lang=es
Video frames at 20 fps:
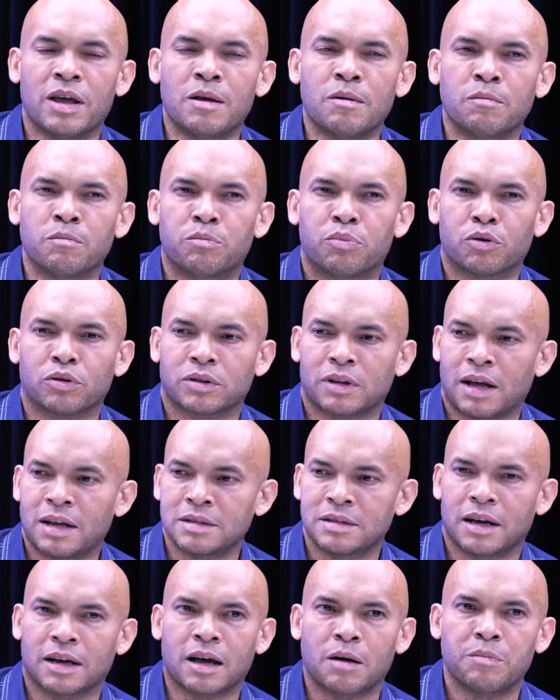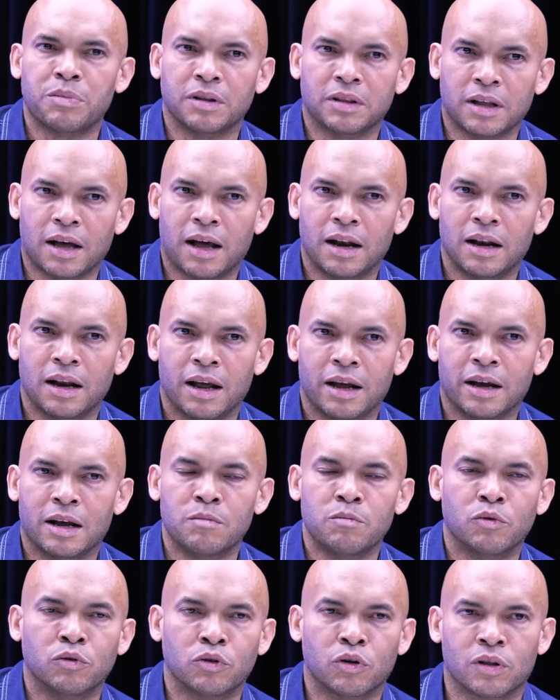importancia capital en el
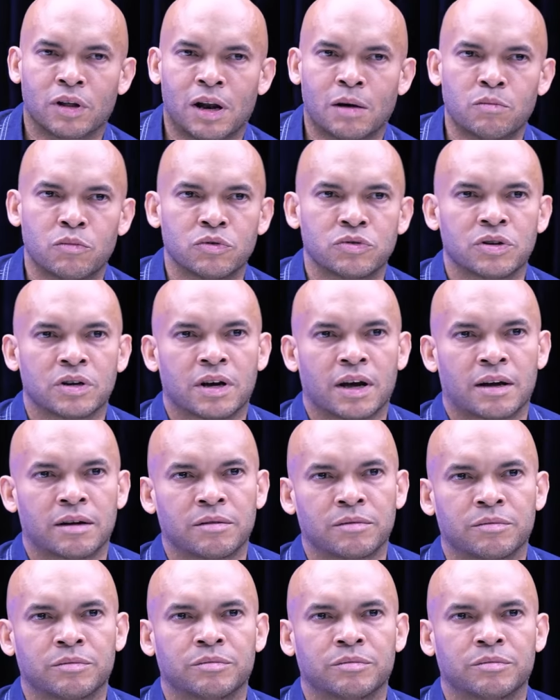mundo de la música?